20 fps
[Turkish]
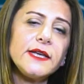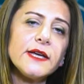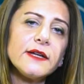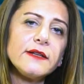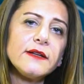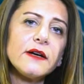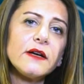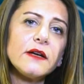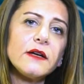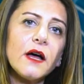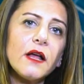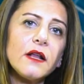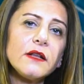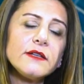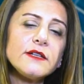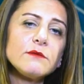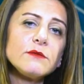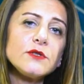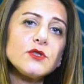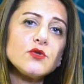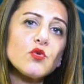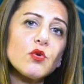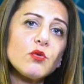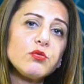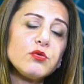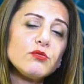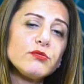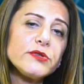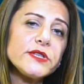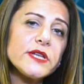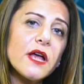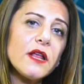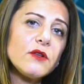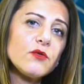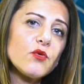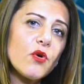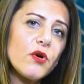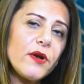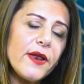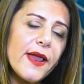ya da aldığımız toplumsal
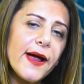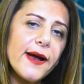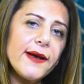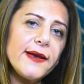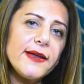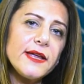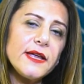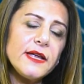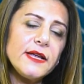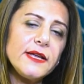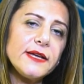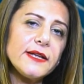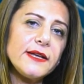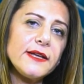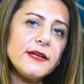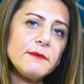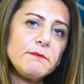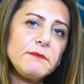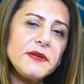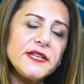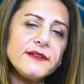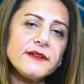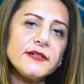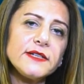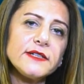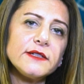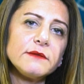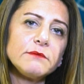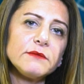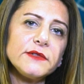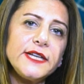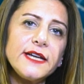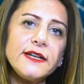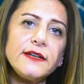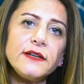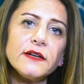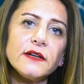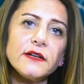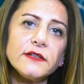rollerle ilgili bir takım yeni